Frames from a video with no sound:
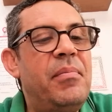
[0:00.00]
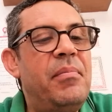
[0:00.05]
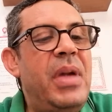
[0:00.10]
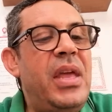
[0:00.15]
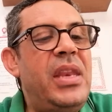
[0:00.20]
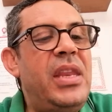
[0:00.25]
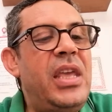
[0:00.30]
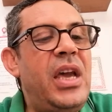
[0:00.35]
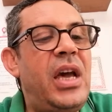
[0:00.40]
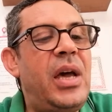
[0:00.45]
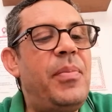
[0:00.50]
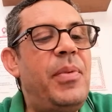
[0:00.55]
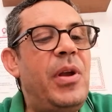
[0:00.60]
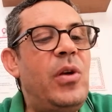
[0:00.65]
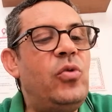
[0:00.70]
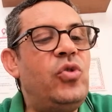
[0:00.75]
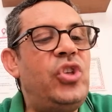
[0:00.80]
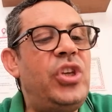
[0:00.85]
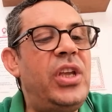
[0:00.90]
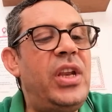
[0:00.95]
من
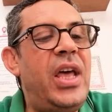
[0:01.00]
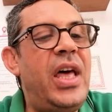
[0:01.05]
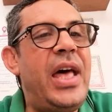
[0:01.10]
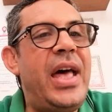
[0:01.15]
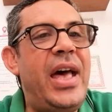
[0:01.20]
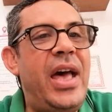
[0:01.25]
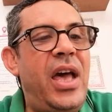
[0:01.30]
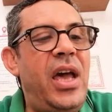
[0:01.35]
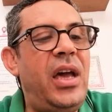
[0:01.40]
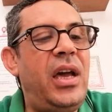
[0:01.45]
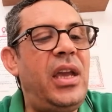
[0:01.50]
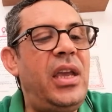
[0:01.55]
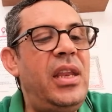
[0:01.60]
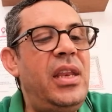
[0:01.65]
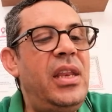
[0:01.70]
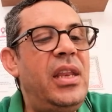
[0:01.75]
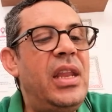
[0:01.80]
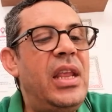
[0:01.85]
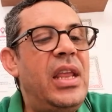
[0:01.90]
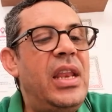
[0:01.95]
يقبل شراء حق
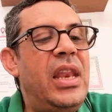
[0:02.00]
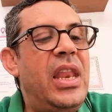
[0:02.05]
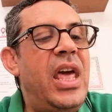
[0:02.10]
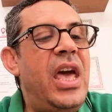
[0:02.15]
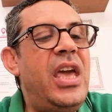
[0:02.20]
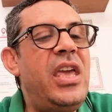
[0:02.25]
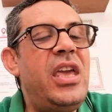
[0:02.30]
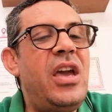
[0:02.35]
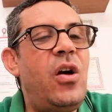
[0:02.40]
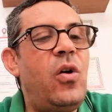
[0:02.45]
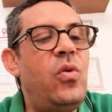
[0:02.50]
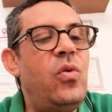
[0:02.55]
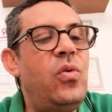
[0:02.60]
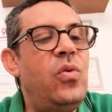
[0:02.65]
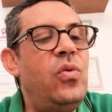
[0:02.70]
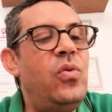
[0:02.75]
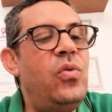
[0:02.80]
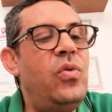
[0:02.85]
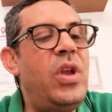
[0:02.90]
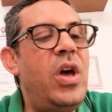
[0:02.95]
لا
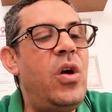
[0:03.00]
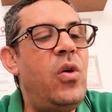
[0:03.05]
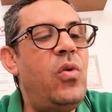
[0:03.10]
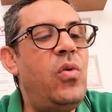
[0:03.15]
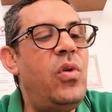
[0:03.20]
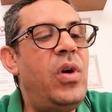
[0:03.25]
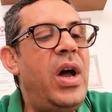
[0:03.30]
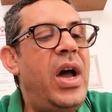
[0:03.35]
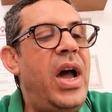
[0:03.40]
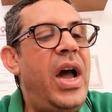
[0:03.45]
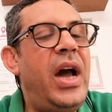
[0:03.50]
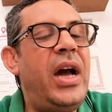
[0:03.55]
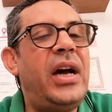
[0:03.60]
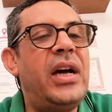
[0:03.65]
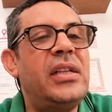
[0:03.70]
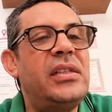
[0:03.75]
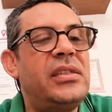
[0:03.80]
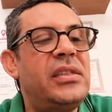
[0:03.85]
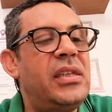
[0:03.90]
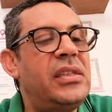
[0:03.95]
يخول له
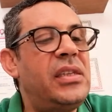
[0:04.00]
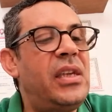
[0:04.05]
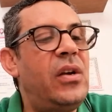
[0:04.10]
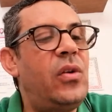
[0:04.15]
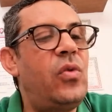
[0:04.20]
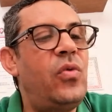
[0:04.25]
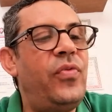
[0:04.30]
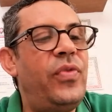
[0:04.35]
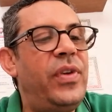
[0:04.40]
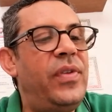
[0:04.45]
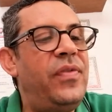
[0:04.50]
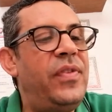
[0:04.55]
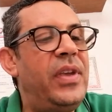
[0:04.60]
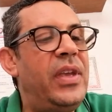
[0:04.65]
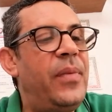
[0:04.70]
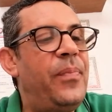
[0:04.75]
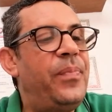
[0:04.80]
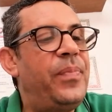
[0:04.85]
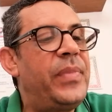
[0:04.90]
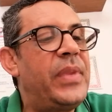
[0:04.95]
حق التصرف
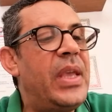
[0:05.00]
فيه